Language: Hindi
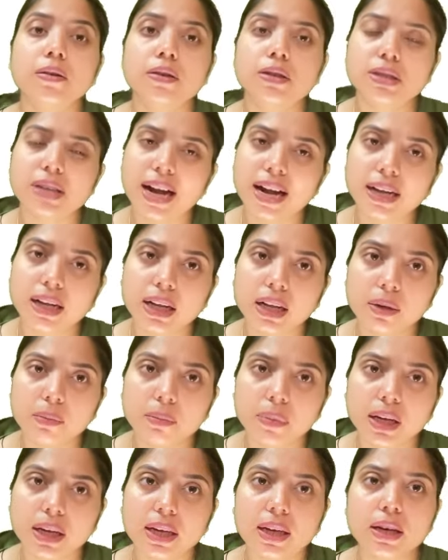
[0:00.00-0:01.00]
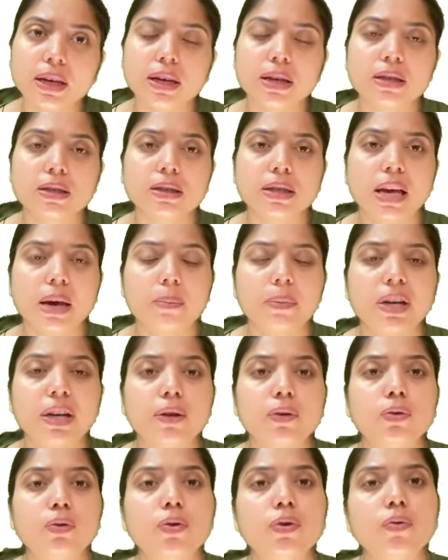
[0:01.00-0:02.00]
स्टार्टिंग में इस
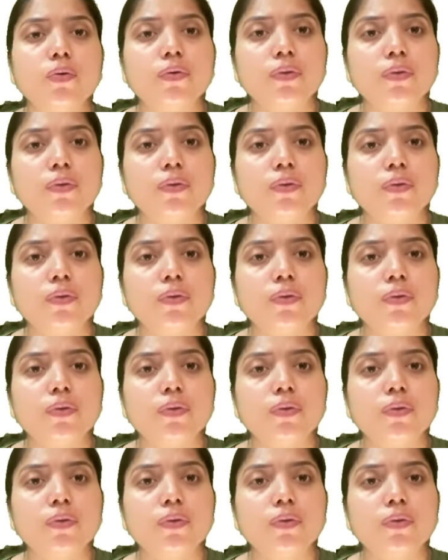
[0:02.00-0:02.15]
कैबिनेट को